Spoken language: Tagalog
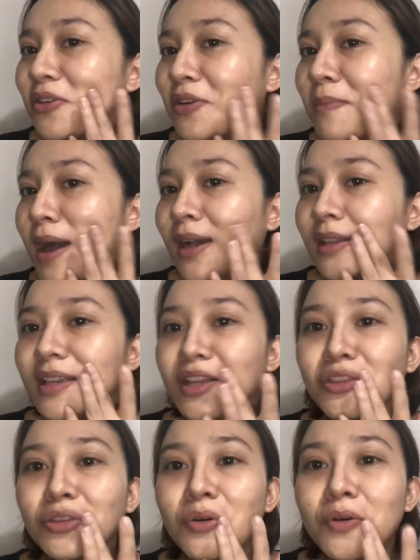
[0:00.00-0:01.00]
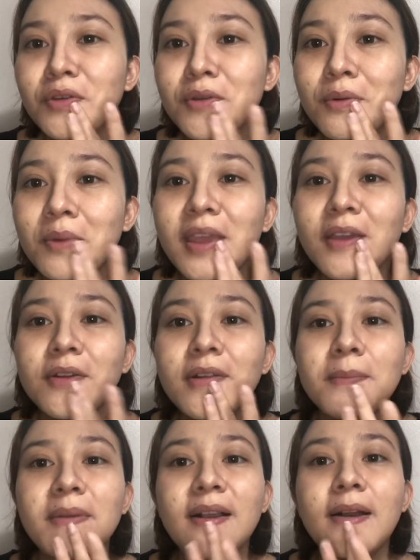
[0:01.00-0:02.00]
kung bakit ganito yung way ko
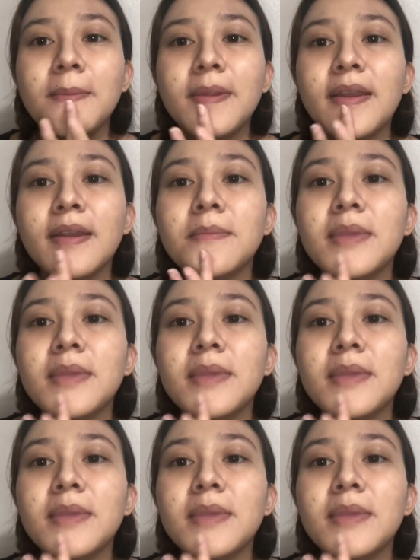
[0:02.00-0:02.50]
ng pag-apply ng